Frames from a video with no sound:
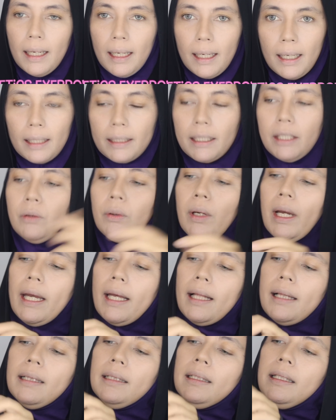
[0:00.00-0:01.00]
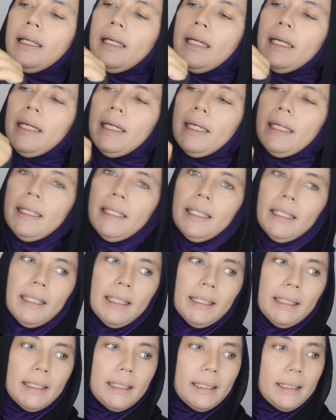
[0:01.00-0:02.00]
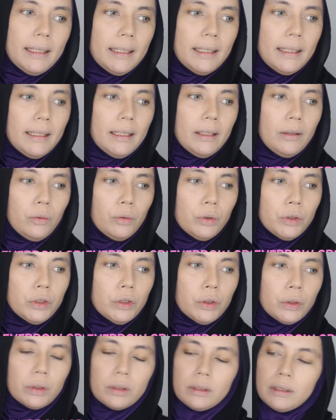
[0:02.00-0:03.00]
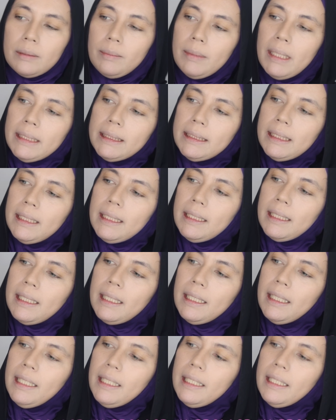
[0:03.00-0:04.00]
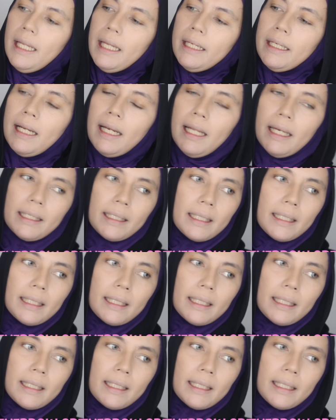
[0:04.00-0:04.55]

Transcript: uh, eh, QL ini di ujung sebelah sini ini adalah